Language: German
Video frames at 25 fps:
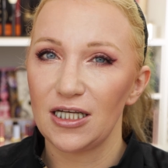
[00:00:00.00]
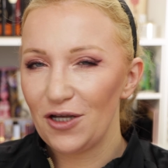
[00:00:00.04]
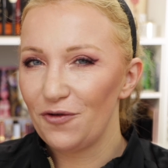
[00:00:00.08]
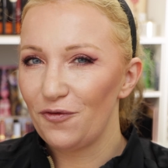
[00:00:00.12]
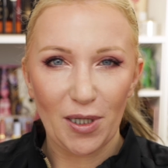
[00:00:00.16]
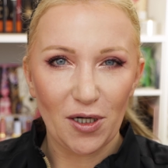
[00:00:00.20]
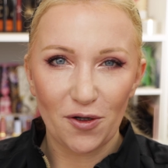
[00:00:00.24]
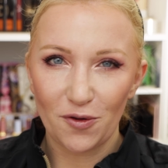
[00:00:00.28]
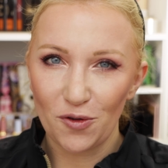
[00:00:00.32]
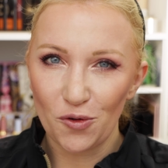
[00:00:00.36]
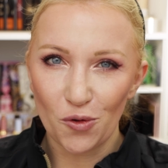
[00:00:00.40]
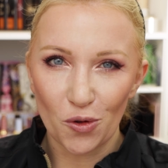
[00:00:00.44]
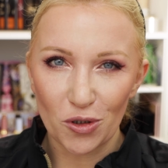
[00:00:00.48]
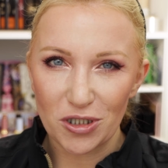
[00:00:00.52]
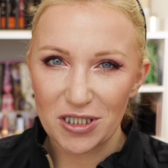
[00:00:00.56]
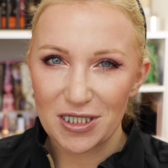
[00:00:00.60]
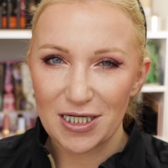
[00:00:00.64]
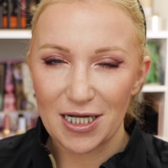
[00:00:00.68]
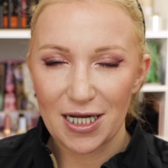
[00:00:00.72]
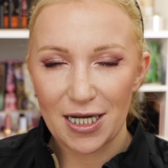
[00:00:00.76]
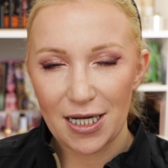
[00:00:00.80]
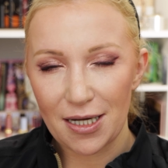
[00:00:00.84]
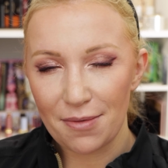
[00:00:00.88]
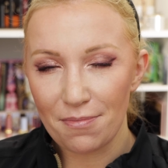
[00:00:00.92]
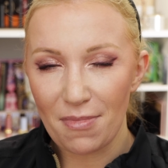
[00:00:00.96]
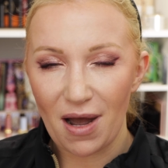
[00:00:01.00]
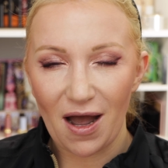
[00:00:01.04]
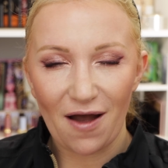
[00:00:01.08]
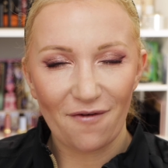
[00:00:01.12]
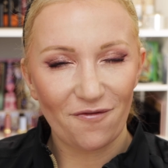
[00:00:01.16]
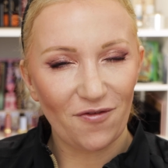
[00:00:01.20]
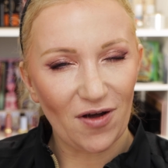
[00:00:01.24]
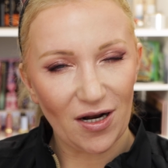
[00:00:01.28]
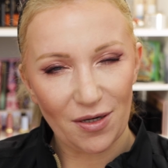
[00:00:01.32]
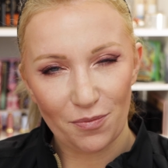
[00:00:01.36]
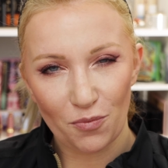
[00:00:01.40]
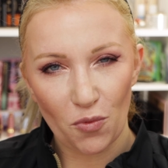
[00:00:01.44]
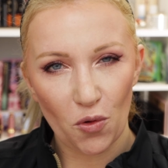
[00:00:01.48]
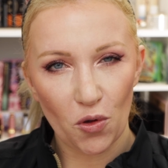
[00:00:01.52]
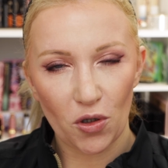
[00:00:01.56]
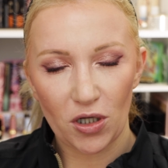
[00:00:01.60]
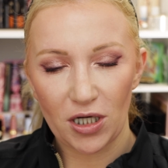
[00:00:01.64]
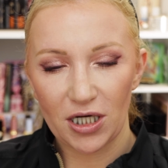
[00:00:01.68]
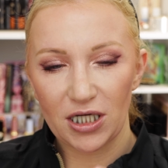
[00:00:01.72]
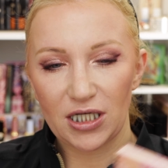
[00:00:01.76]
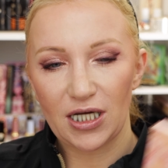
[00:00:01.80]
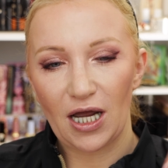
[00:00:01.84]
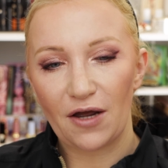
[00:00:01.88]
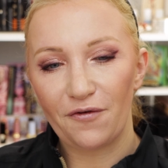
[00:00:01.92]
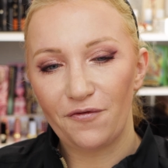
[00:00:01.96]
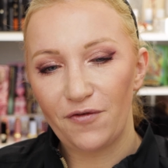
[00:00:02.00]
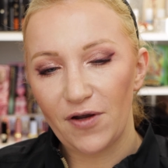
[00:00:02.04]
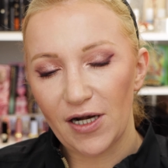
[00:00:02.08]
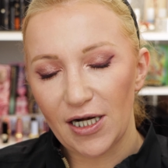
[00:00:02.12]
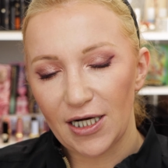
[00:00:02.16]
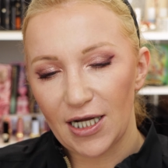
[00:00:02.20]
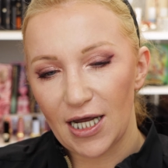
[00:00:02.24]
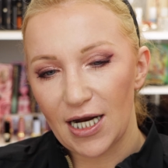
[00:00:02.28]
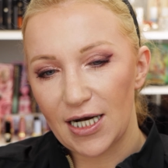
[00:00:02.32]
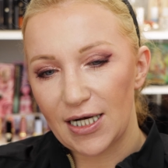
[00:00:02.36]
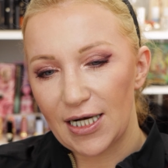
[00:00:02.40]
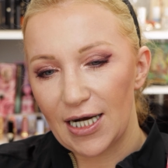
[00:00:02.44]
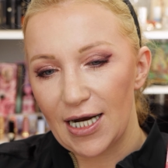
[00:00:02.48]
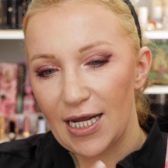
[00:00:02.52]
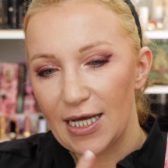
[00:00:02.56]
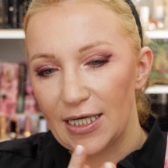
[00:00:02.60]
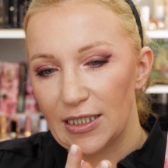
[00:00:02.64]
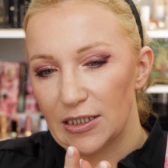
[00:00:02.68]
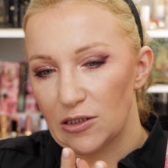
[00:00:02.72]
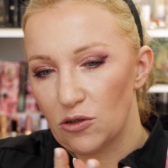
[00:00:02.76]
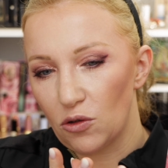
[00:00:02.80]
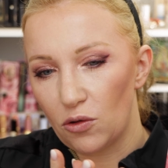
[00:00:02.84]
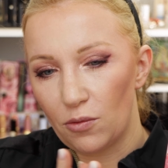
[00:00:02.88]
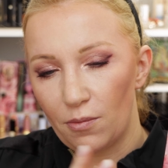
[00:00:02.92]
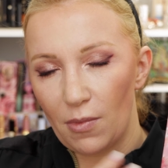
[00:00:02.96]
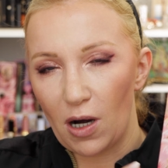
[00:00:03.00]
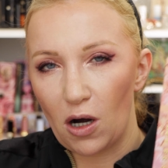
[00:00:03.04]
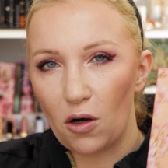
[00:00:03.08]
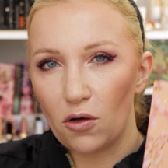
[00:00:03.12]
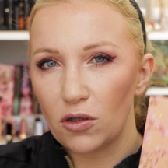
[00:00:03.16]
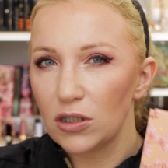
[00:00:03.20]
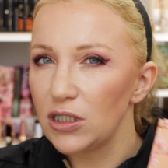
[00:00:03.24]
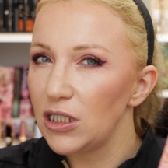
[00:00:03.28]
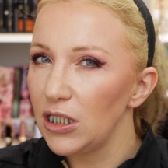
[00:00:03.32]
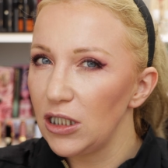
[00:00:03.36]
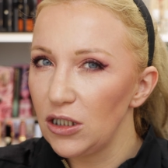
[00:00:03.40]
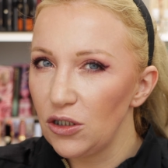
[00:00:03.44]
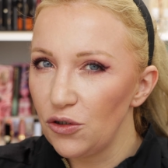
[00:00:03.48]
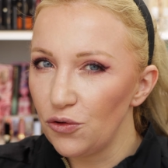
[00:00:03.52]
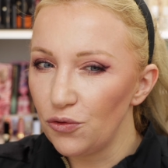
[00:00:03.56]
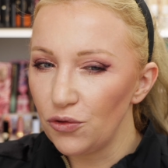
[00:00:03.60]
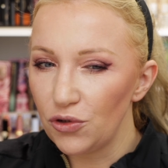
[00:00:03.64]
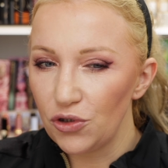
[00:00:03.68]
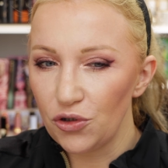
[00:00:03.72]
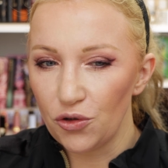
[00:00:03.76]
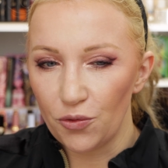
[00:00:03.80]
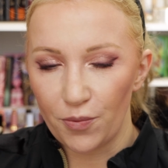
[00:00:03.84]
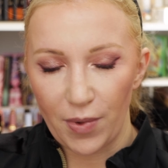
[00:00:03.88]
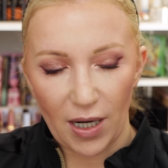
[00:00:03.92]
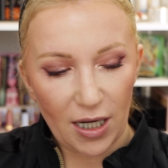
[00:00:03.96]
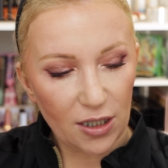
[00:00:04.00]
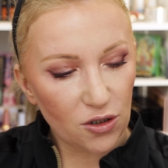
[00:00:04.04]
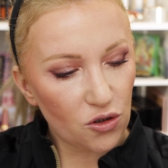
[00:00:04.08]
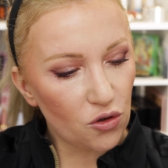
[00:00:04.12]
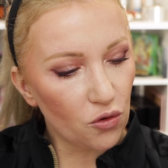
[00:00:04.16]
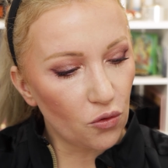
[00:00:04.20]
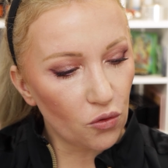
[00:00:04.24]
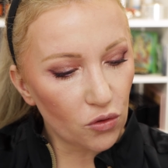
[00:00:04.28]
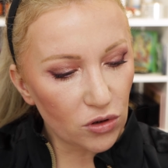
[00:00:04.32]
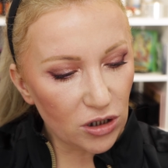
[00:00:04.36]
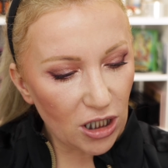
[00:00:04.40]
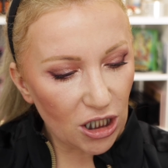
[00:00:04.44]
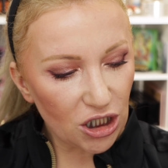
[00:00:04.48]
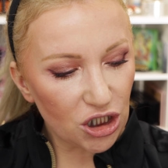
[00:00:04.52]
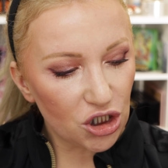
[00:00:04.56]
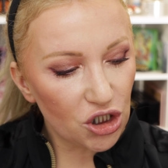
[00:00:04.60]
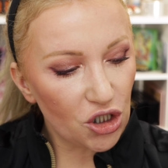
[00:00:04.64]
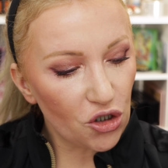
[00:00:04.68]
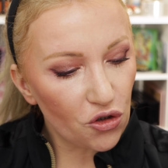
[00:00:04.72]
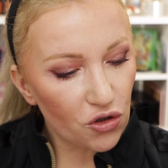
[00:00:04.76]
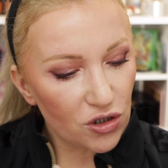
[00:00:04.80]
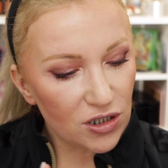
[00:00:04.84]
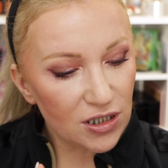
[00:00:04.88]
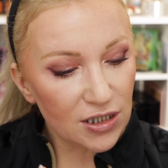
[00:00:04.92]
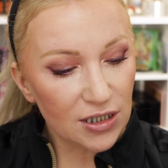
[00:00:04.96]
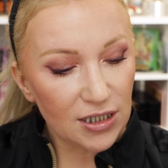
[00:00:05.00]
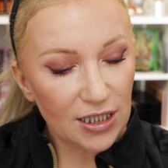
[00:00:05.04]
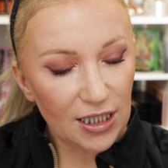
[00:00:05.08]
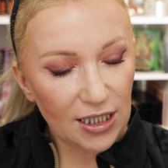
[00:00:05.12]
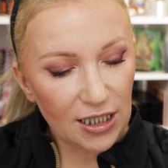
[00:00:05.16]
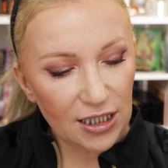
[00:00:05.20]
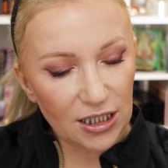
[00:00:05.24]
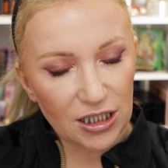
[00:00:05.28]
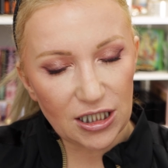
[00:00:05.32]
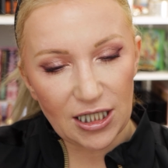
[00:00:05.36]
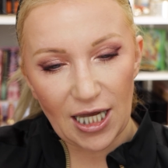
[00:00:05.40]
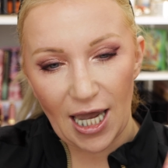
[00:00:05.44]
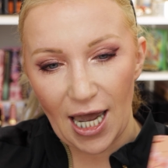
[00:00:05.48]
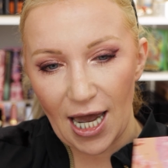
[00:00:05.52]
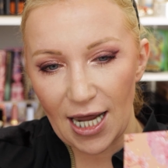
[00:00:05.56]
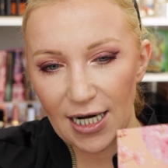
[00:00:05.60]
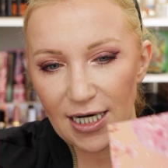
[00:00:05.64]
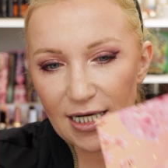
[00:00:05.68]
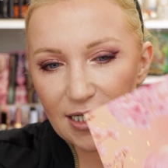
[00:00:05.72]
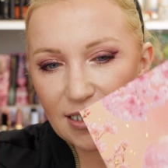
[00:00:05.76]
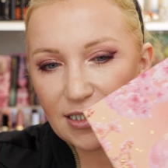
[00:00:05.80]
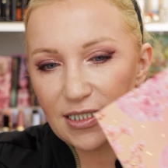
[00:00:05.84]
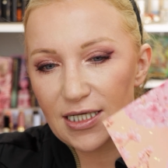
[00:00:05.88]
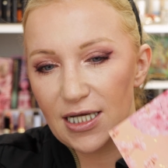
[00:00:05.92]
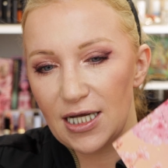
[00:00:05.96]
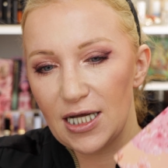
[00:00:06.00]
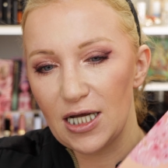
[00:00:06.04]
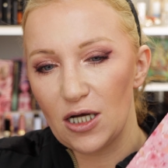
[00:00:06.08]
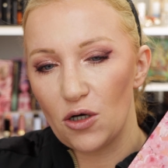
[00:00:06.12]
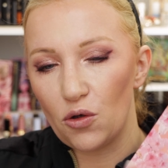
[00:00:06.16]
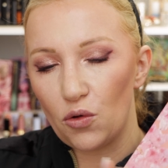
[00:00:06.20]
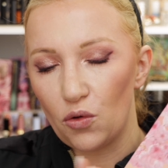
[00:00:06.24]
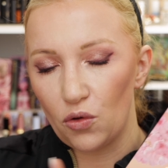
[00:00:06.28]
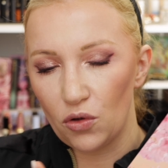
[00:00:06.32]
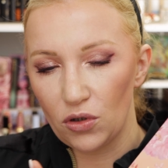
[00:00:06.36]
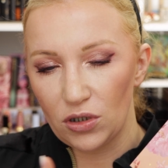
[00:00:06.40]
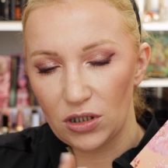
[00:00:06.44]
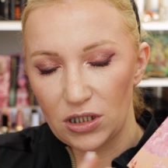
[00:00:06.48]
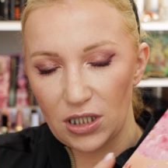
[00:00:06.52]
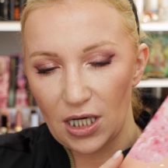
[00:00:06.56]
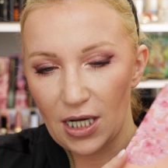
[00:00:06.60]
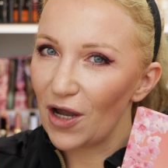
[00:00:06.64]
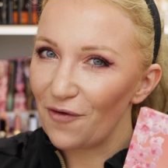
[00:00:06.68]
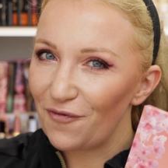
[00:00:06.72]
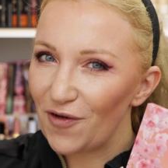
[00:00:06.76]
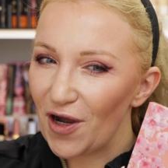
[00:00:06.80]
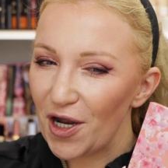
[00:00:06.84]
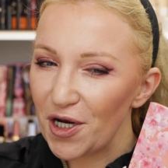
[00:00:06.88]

Ich nutze immer, wann möglich, Affiliate-Links, um auch die YouTuber zu unterstützen, die ich gerne sehe. Und da